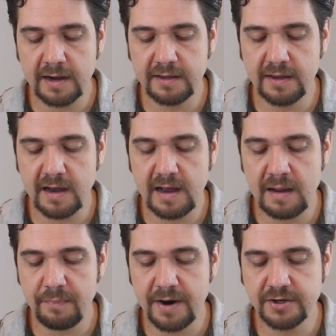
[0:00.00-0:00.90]
aqui a,
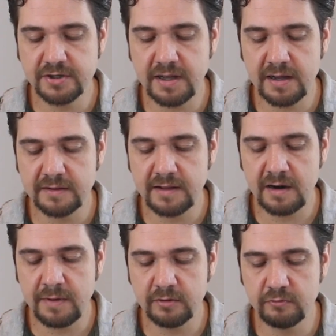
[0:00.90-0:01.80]
a parte da, da
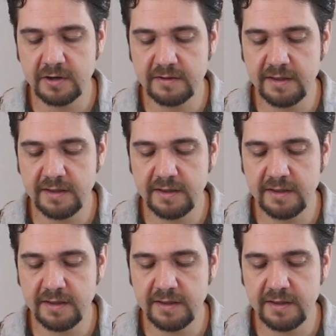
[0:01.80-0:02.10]
armadura